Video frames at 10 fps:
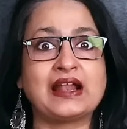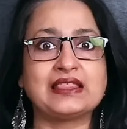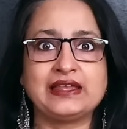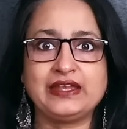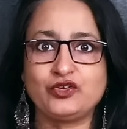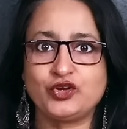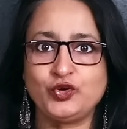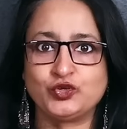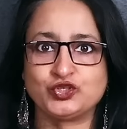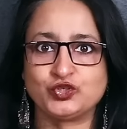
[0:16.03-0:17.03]
তাড়াতাড়ি
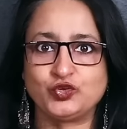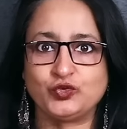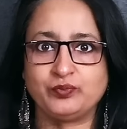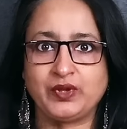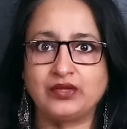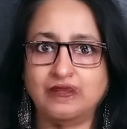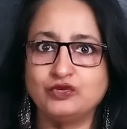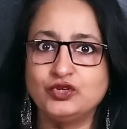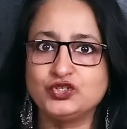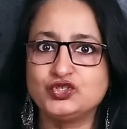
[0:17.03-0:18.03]
করে ওজন কমবে
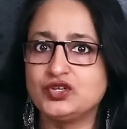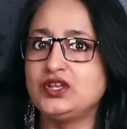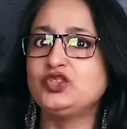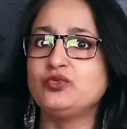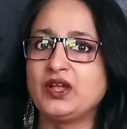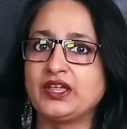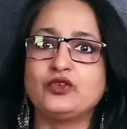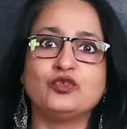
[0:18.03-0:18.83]
এগুলোর জন্য তোমাকে